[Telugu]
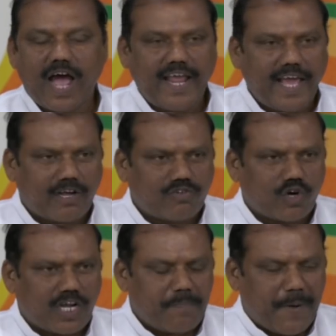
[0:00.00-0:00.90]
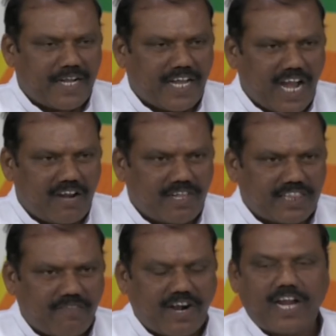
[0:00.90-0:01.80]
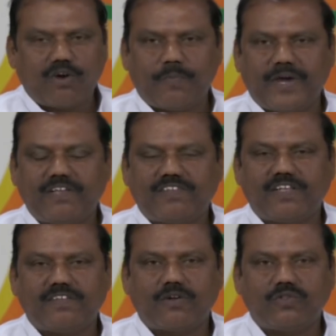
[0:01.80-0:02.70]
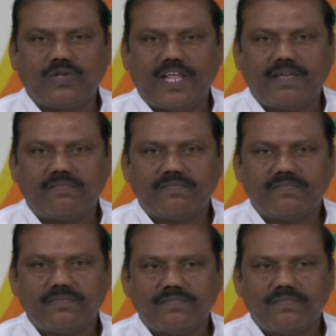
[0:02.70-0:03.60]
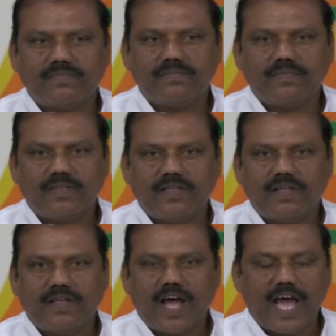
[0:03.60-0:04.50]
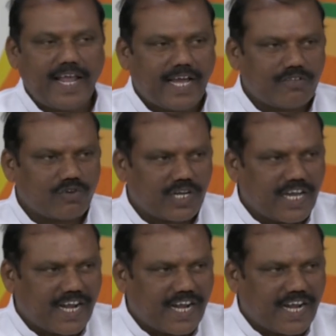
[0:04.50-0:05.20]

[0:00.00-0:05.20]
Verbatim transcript: అనేక చోట్ల పంట కాలువలు తవ్వడానికి ఉపయోగించడం జరుగుతున్నది అనేక చోట్ల